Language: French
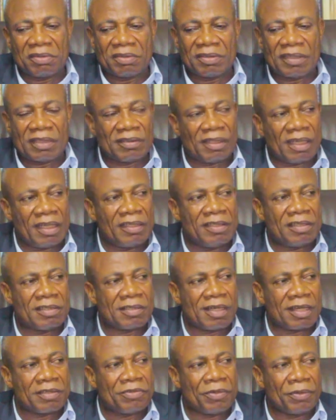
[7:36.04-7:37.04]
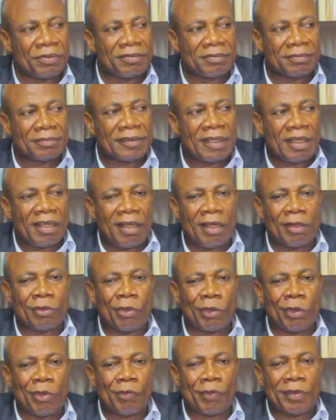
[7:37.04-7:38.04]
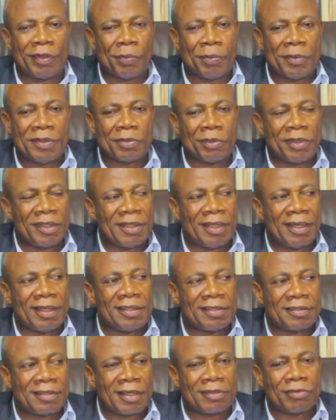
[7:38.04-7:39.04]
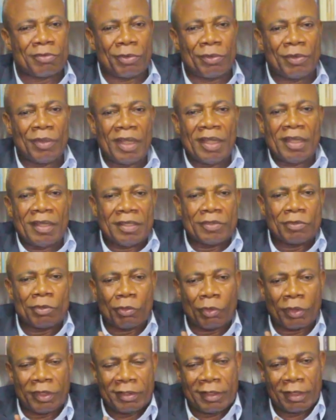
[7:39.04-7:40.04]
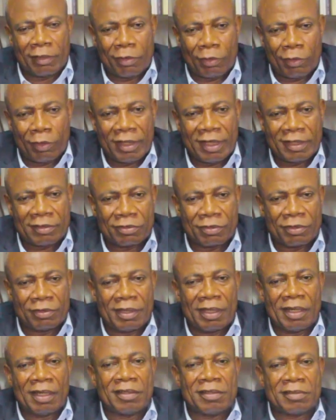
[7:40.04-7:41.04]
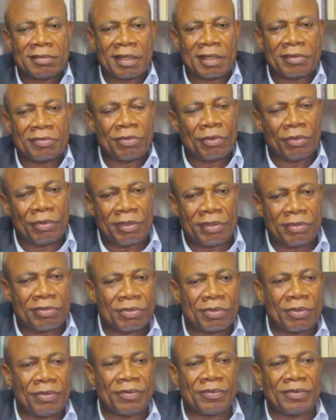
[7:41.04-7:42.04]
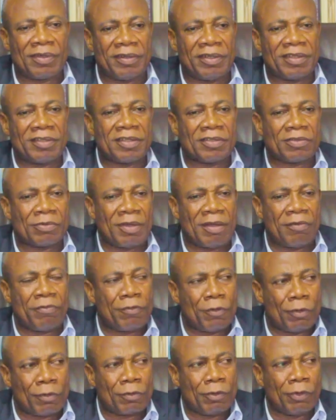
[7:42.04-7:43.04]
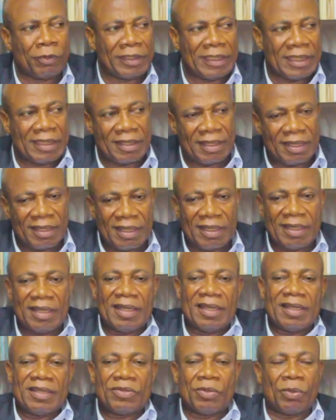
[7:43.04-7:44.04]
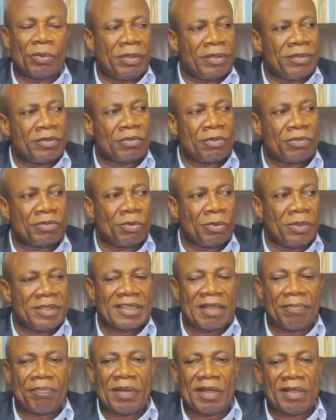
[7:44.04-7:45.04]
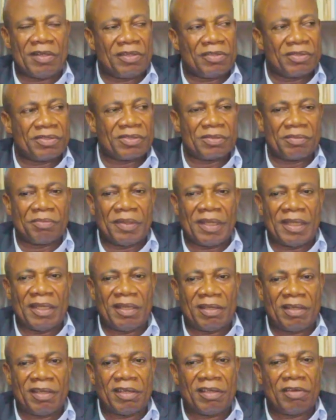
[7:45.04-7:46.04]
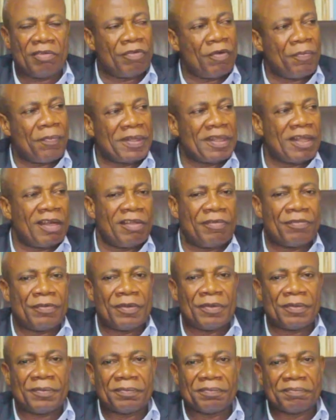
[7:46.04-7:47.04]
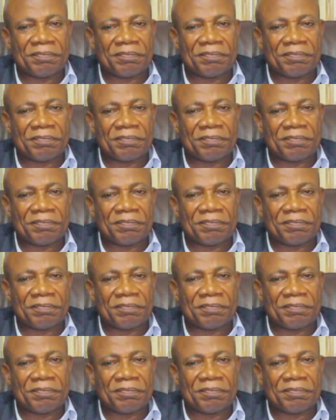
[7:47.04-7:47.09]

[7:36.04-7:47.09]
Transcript: ça sera une distraction. Encore une fois de plus, on est dans la distraction. Les autorités congolaises sont dans la distraction, ils sont dans les histoires folkloriques, ils sont sur les apparences, mais ils ne vont pas dans les fonds